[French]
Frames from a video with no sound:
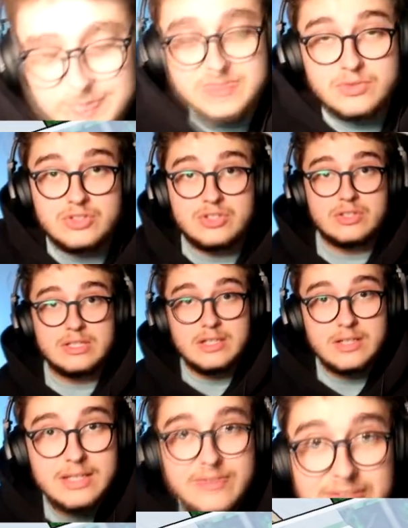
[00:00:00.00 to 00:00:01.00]
parce que j'en
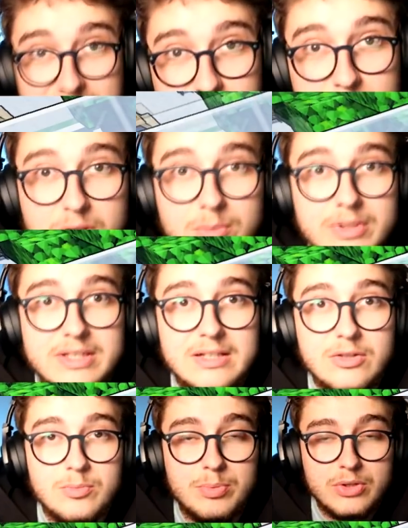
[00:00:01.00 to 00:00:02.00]
ai évidemment commandé
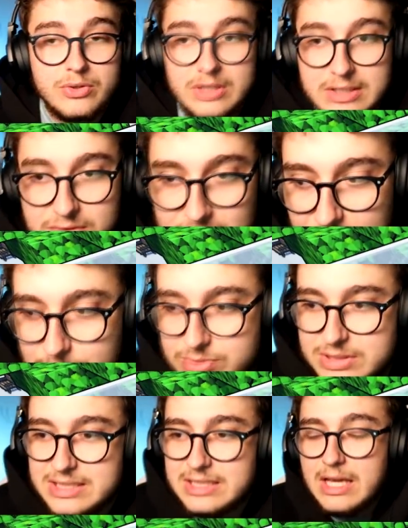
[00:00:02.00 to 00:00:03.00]
un de porte-clés sur la
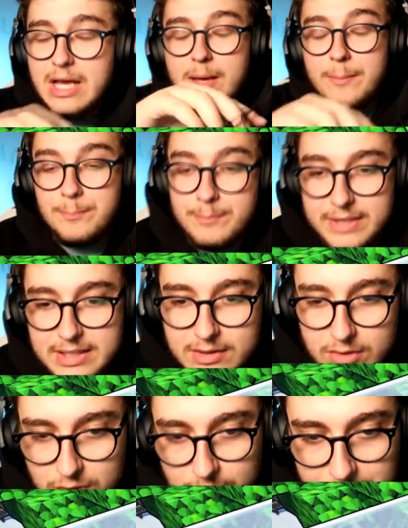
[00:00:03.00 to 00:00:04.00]
boutique, mais
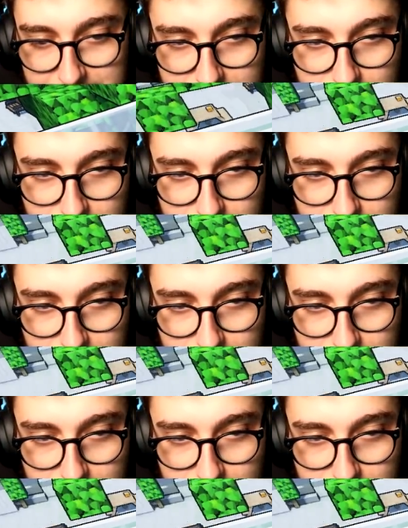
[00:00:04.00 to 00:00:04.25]
euh, bah